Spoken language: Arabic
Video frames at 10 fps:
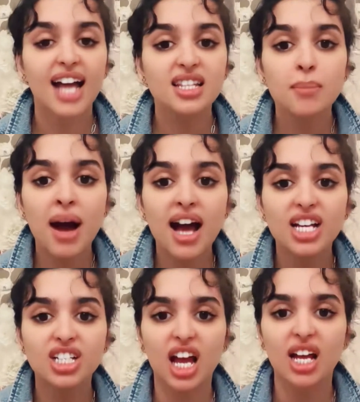حتى
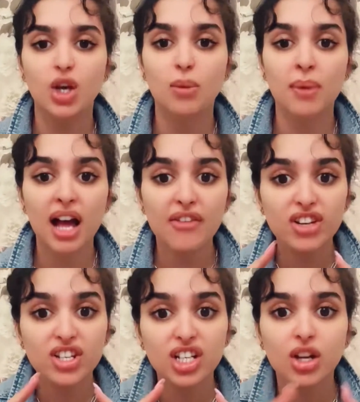ما أكشخ لكم
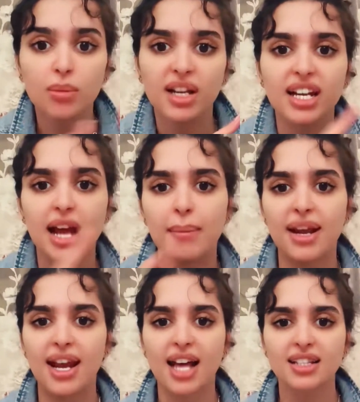أفشلكم
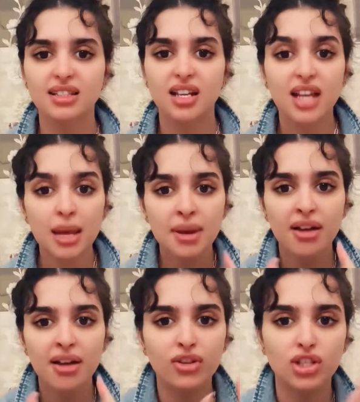قدام الناس
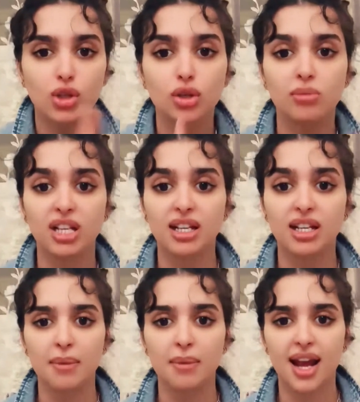دايما أفشلكم
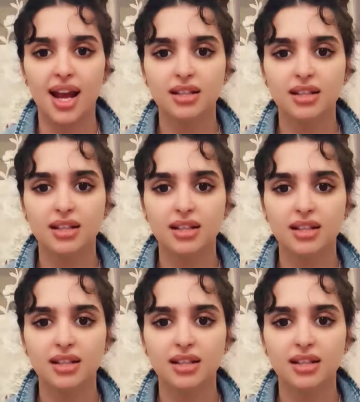قدام الناس
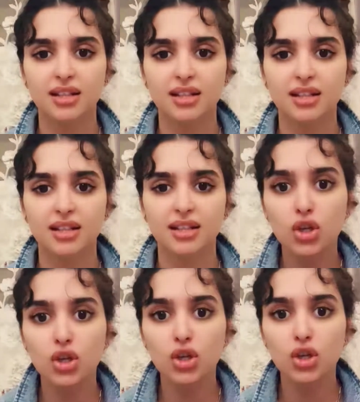تقولوا لها
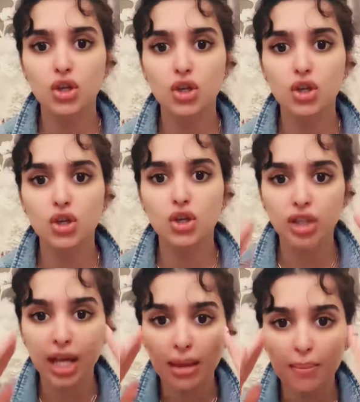عندها 8
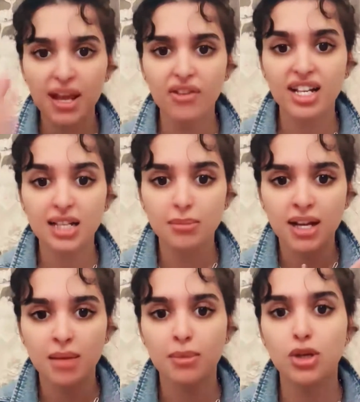مليون طيب كيف
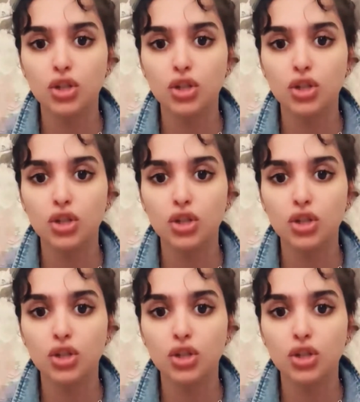عندها 8